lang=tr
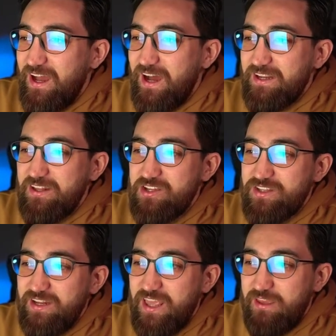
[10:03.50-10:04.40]

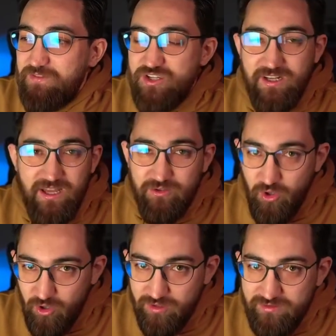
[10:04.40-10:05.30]
Arkadaşlar
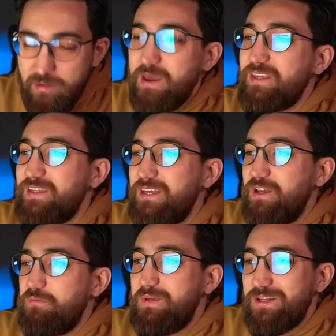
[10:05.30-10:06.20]
aficionado demek
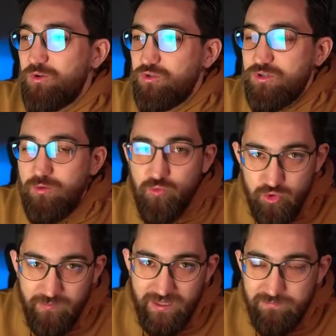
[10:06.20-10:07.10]
bir konuda
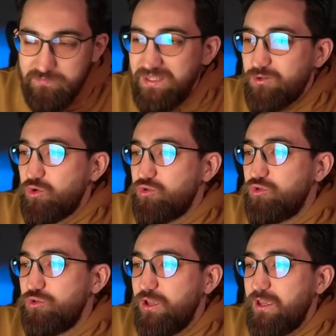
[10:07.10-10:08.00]
uzman, bir
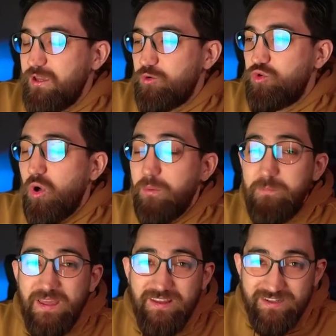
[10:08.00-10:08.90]
konunun
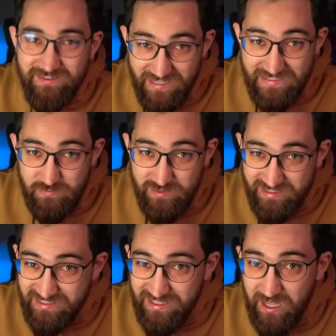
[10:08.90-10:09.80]
kompedanı deriz
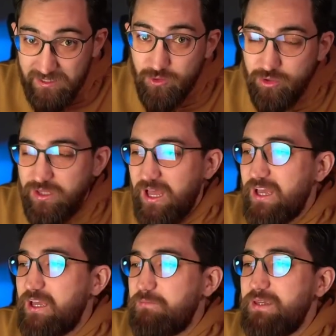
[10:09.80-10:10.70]
biz Anadolu'da.
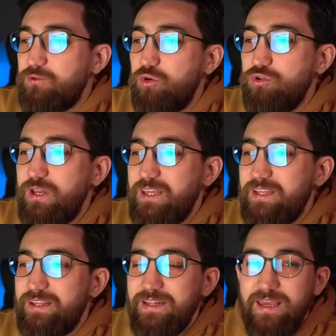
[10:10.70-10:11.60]
Bir konuyla
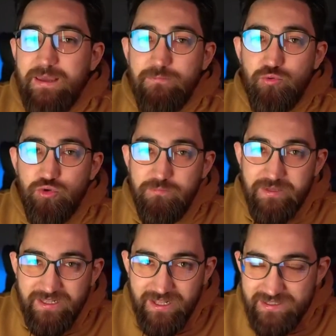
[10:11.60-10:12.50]
ilgili bütün
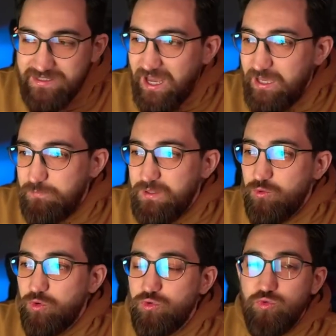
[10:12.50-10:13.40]
bilgilere sahip bir
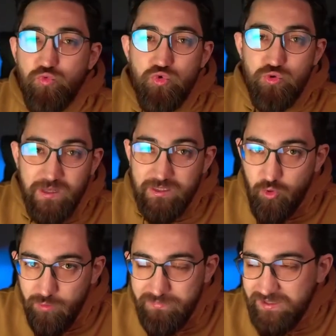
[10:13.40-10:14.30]
konunun uzmanı
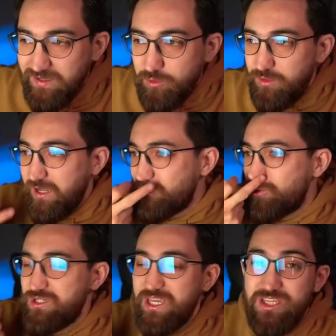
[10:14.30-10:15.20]
kompedanı olarak
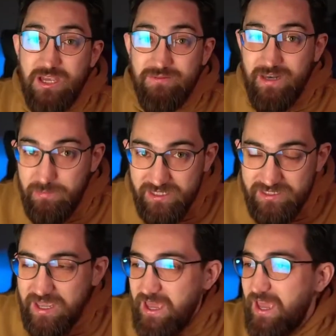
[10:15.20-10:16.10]
Türkçe'ye
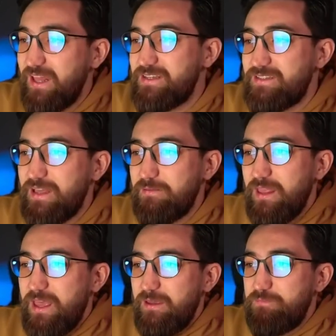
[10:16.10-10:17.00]
çevrilebilir. En azından
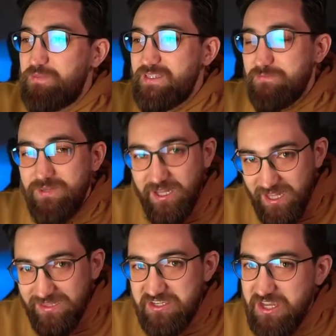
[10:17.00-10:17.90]
bizim
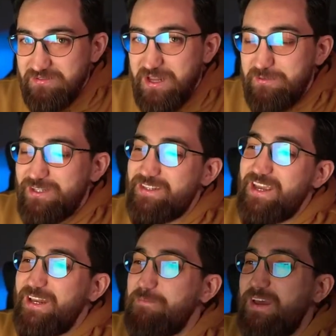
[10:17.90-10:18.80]
kanalda çevrilebilir
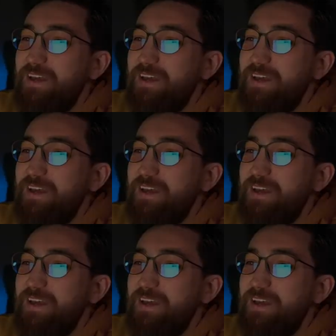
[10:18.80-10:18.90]
diyelim.